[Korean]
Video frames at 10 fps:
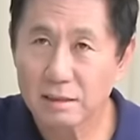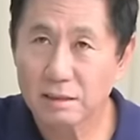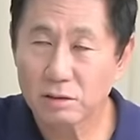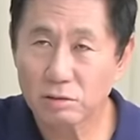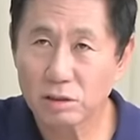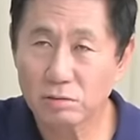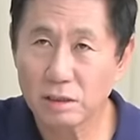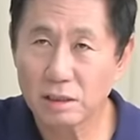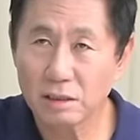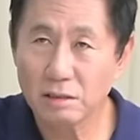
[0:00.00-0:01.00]

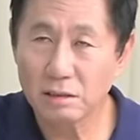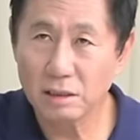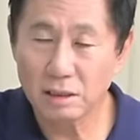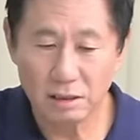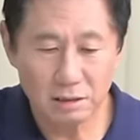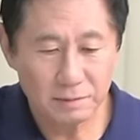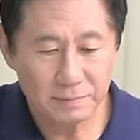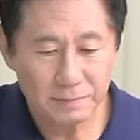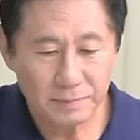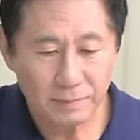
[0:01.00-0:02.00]
정치권에서는 연일
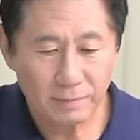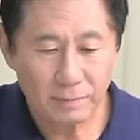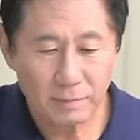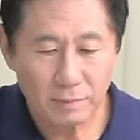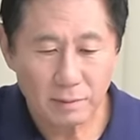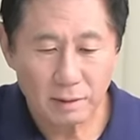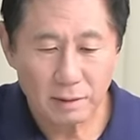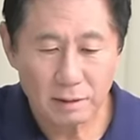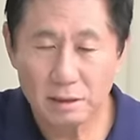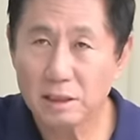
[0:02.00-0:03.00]

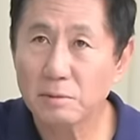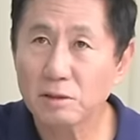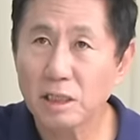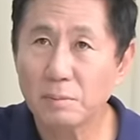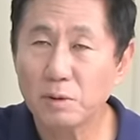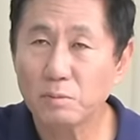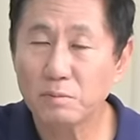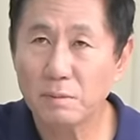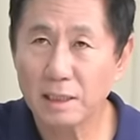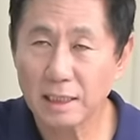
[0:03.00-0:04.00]
이재명
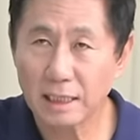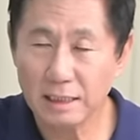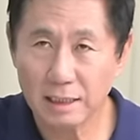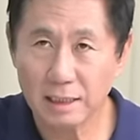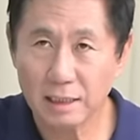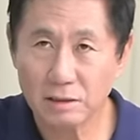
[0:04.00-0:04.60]
대표뿐만이 아니라